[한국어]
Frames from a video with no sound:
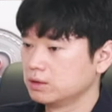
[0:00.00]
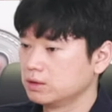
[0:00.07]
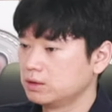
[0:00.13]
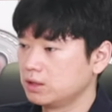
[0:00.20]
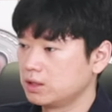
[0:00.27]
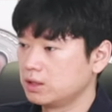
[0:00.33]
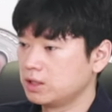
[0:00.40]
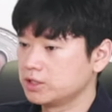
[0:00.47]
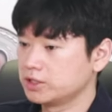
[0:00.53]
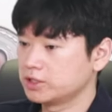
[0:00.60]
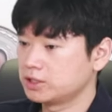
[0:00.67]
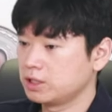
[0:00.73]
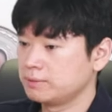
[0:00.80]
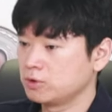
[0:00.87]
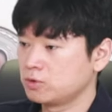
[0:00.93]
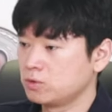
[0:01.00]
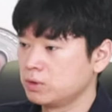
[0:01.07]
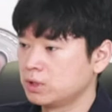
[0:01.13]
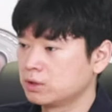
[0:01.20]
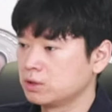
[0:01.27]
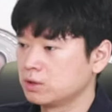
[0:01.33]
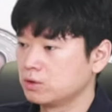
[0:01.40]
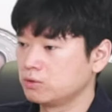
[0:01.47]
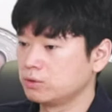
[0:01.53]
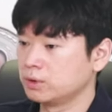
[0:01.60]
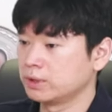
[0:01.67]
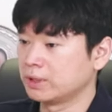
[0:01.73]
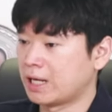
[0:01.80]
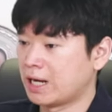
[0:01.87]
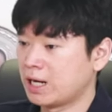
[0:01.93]
특히나 이제 스테이블 코인 같은
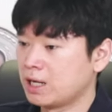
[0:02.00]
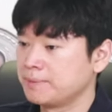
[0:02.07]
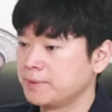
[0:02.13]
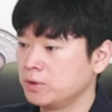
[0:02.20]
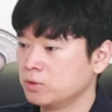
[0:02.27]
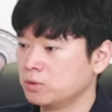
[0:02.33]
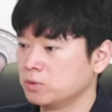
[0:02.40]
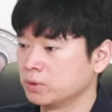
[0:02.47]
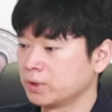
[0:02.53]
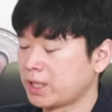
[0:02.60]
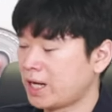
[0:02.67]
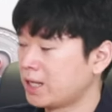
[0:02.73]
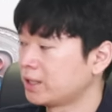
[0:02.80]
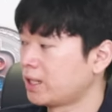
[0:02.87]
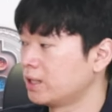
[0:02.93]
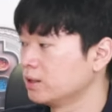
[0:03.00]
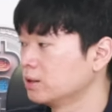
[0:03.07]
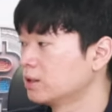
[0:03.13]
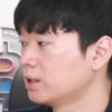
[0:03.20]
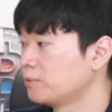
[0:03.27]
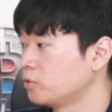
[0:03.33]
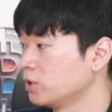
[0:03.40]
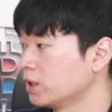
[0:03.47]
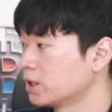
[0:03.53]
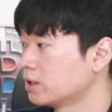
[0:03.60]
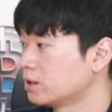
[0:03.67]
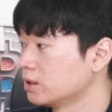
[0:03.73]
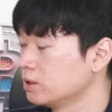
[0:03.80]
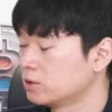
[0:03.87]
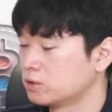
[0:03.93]
경우에는 나라별로 다 다르다
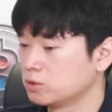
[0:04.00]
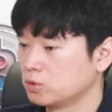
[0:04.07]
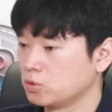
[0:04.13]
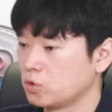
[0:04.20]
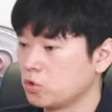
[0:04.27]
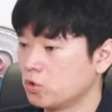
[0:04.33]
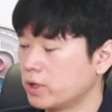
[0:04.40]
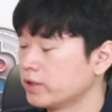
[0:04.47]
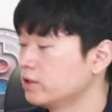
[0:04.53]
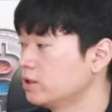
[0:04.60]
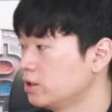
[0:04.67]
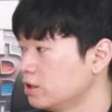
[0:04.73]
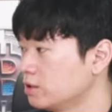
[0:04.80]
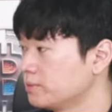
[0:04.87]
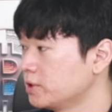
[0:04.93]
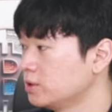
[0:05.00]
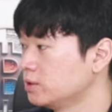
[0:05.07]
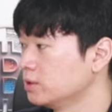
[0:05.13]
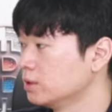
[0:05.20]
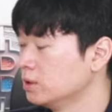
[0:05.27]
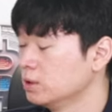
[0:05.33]
보니까 이걸 또 교환을 하려면은